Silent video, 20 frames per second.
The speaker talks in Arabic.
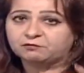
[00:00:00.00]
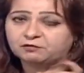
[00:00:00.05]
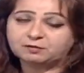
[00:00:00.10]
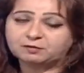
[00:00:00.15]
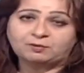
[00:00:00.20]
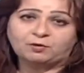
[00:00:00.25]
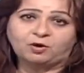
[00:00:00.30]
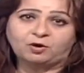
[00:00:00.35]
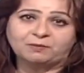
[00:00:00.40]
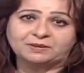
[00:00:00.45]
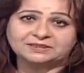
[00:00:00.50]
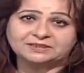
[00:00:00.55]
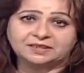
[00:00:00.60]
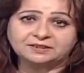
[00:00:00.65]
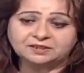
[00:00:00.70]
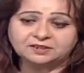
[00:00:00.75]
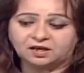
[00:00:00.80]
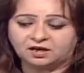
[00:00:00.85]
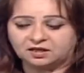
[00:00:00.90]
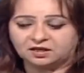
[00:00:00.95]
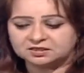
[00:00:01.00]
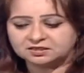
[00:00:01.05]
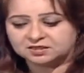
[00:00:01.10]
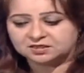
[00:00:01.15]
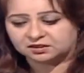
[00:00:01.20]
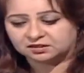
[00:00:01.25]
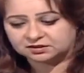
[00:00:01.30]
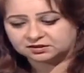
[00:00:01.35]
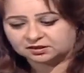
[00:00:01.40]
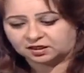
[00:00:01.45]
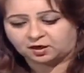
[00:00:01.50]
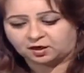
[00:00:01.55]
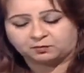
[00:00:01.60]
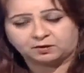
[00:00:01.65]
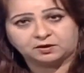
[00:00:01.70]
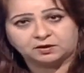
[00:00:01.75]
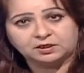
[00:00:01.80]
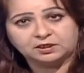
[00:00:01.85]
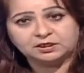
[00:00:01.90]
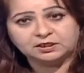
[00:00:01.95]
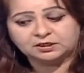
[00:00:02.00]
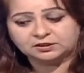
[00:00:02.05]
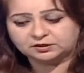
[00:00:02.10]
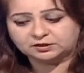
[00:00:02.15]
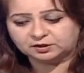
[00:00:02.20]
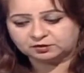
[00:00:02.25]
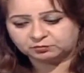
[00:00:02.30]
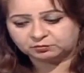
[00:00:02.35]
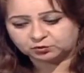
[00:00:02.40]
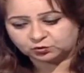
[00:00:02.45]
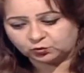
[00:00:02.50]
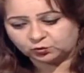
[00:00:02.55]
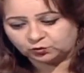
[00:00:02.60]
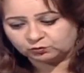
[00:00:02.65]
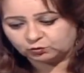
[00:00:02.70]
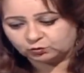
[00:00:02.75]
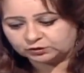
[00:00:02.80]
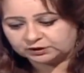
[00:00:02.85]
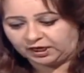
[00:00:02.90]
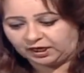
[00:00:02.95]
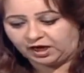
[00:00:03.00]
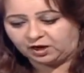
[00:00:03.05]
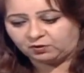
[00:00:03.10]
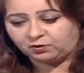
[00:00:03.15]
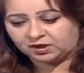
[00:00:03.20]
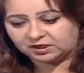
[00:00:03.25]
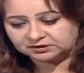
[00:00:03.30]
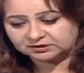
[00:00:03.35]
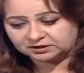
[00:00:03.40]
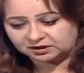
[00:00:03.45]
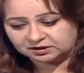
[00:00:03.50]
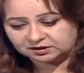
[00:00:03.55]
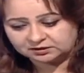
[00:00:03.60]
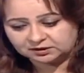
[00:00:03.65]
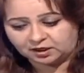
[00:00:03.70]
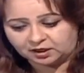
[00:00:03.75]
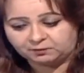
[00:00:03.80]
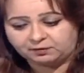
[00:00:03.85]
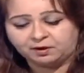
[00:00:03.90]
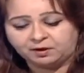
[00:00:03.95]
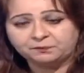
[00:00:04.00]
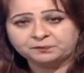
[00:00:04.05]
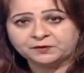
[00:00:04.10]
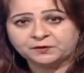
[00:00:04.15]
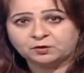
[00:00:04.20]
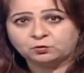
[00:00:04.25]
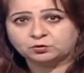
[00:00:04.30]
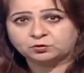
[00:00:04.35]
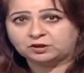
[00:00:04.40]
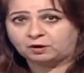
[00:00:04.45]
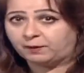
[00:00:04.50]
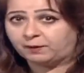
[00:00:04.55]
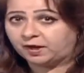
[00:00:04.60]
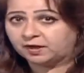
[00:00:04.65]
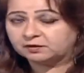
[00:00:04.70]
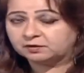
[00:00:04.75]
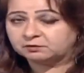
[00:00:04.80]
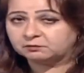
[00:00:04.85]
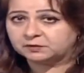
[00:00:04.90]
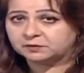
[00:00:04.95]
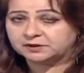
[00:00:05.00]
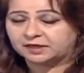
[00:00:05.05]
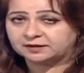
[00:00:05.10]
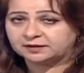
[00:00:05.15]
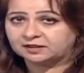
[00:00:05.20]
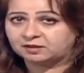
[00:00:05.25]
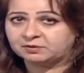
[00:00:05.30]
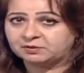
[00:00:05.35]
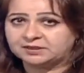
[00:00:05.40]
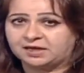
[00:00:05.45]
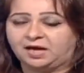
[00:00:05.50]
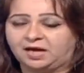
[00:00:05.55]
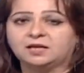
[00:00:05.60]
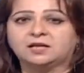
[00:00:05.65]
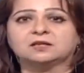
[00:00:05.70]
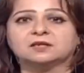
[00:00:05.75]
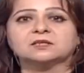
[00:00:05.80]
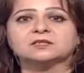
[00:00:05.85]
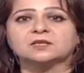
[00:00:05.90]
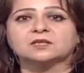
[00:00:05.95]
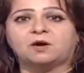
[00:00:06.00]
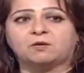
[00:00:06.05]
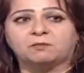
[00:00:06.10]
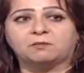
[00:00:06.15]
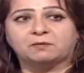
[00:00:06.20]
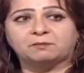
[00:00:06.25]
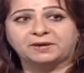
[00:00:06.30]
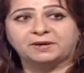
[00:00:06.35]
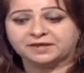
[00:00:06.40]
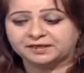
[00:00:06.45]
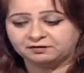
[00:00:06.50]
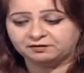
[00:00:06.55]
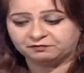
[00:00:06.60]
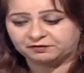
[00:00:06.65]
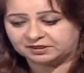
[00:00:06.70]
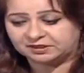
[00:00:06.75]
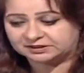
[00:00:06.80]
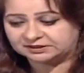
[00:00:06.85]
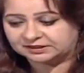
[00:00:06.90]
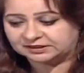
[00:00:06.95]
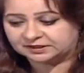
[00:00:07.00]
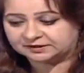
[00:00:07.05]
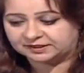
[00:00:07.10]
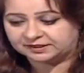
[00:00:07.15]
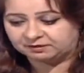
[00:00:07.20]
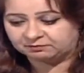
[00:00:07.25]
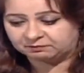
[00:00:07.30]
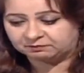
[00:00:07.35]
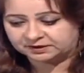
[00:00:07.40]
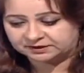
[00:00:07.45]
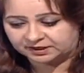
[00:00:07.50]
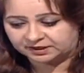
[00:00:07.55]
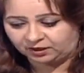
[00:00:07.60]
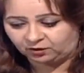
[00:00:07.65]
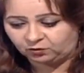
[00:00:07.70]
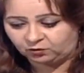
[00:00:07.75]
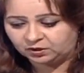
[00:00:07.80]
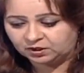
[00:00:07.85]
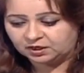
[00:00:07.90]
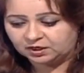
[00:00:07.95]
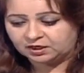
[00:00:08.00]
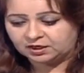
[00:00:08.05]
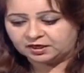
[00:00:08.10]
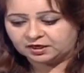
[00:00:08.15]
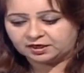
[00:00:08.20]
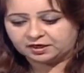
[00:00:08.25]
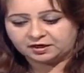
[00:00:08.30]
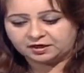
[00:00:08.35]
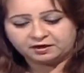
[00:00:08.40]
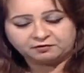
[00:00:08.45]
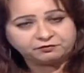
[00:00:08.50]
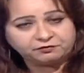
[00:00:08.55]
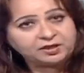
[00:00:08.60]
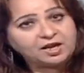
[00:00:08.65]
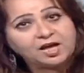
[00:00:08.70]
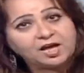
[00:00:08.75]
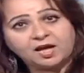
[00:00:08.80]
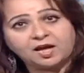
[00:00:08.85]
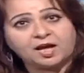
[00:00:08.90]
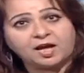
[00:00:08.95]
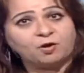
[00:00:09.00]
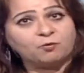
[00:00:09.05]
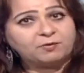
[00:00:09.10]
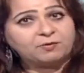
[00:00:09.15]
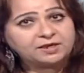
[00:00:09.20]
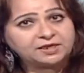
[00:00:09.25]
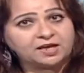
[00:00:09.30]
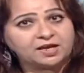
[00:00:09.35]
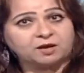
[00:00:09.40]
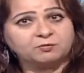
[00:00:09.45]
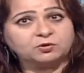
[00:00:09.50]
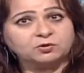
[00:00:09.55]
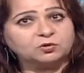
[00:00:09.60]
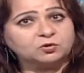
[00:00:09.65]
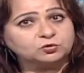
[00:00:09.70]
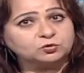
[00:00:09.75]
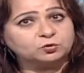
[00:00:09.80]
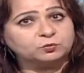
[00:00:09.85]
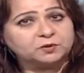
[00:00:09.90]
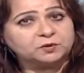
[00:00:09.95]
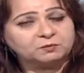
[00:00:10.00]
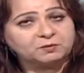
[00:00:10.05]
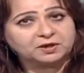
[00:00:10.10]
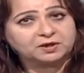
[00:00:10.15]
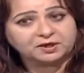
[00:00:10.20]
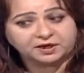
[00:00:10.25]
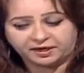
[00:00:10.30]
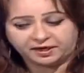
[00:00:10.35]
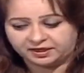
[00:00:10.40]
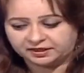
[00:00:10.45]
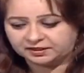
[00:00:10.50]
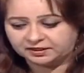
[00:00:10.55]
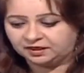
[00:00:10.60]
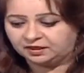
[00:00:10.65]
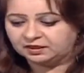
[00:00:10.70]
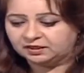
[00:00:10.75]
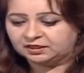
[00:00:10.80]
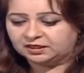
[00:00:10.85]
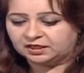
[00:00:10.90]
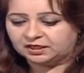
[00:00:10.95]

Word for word: في بوابة تانية خاصة للطلبة دي بتكون متاحة وخاصة للطلبة وطبعا بتعتمد على نظام مرن في الاستخدام بتاعه آه، فيها او مليئه بالكتب المرجعيه